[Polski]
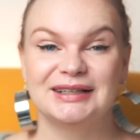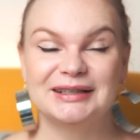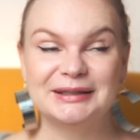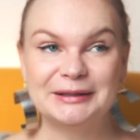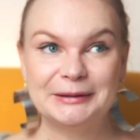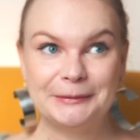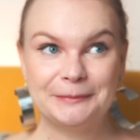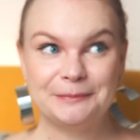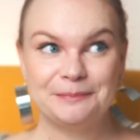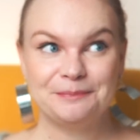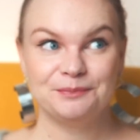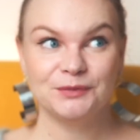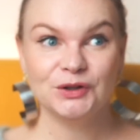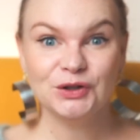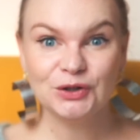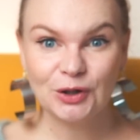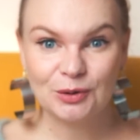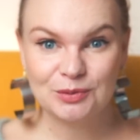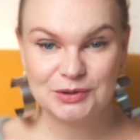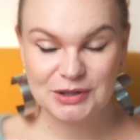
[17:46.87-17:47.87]
E,
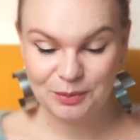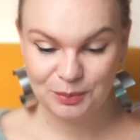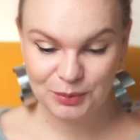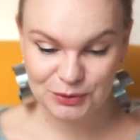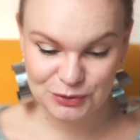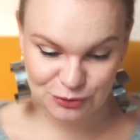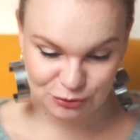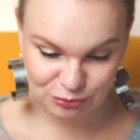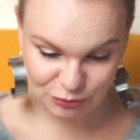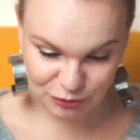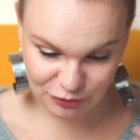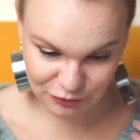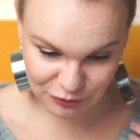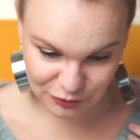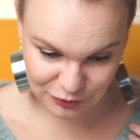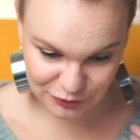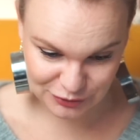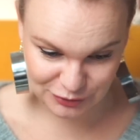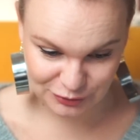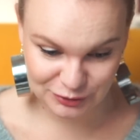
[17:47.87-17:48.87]
no dobrze,
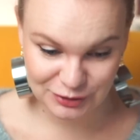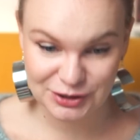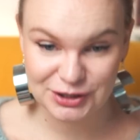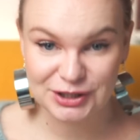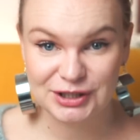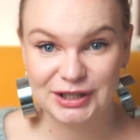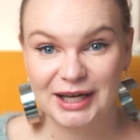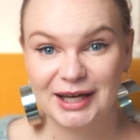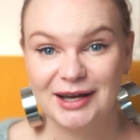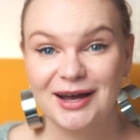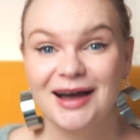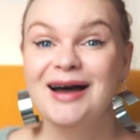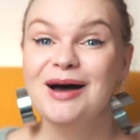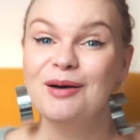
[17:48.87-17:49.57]
podsumowując odcinek,